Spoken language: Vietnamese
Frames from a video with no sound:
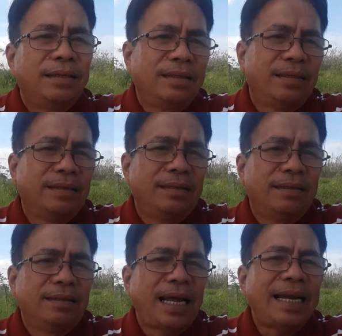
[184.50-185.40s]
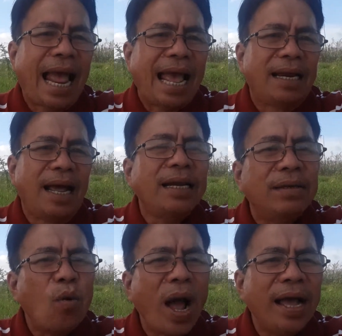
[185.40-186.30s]
ờ, khách hàng ít
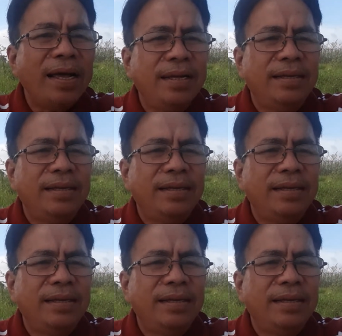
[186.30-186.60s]
quá